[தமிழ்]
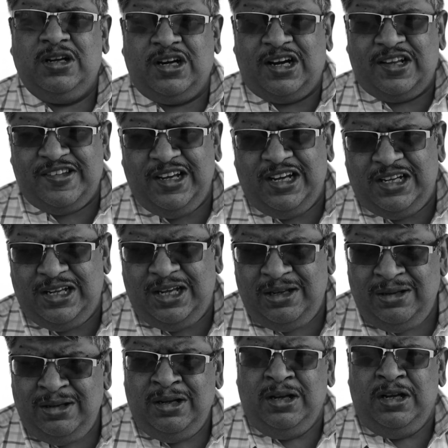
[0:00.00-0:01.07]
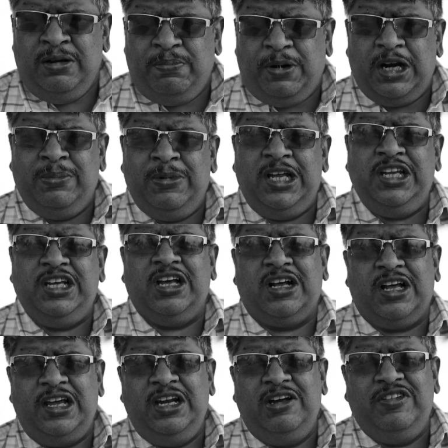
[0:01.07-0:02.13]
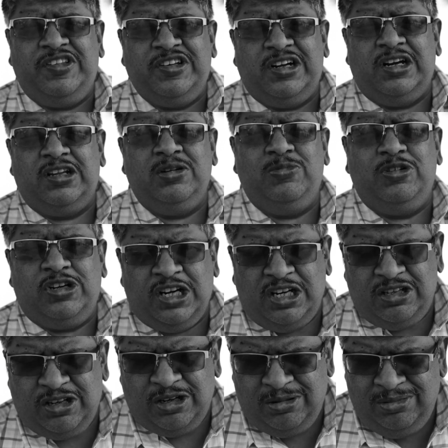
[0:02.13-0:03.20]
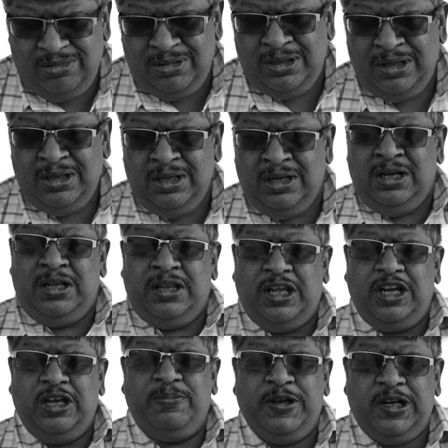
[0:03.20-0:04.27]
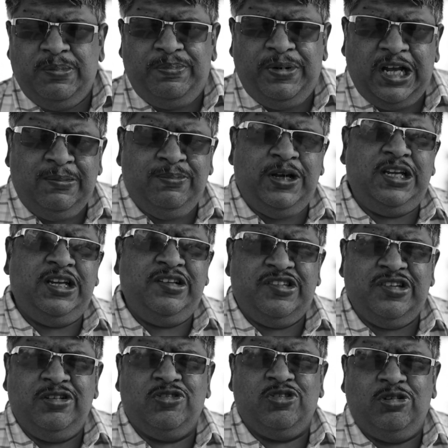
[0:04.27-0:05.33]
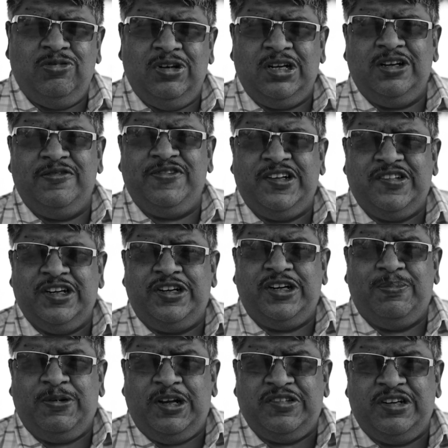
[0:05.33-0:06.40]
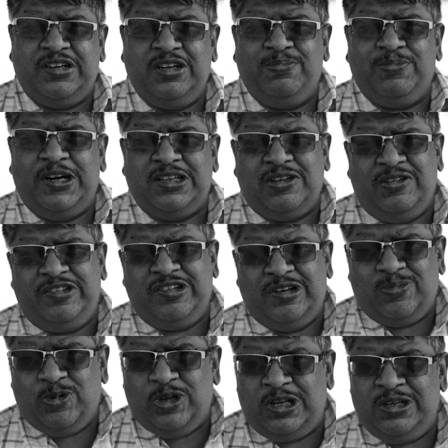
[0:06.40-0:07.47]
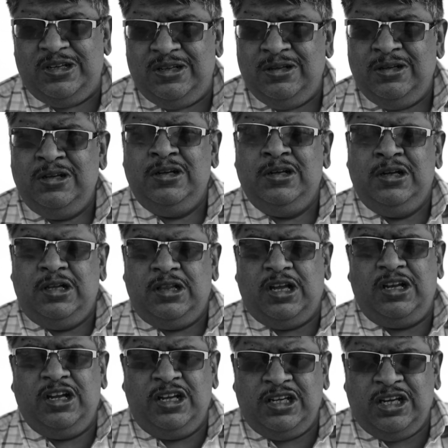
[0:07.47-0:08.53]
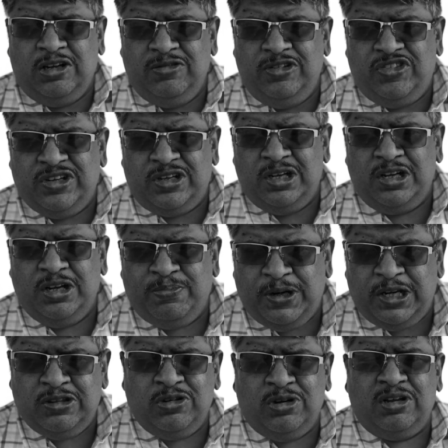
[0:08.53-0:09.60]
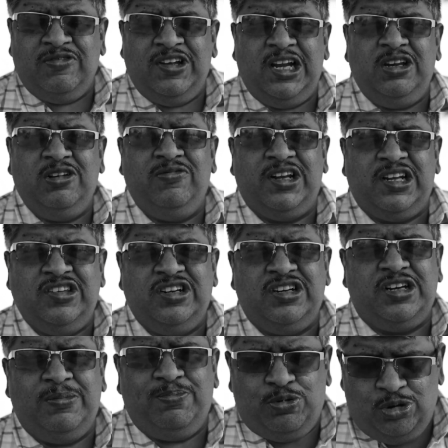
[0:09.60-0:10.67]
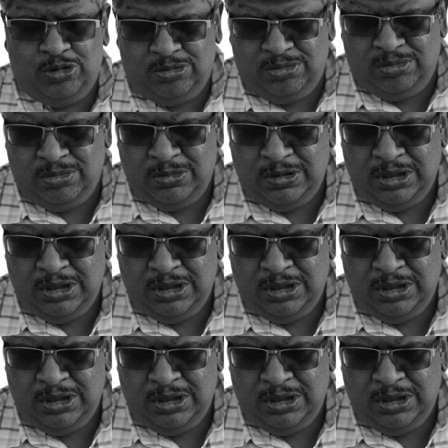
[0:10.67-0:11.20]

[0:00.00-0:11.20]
கடைசியாக பணமாக நீங்கள் கையில் வச்சுக்கிறது முட்டாள்தனம் நிறைய பேர் பேங்க் பேலன்ஸுன்னு சொல்லுவாங்க ஃபிக்ஸட் டெபாசிட்னு பணத்தை வச்சுருப்பாங்க நல்லா ஞாபகம் வச்சுக்கோங்க பணத்தோட வேல்யூ விரைஞ்சிக்கிட்டே போகும்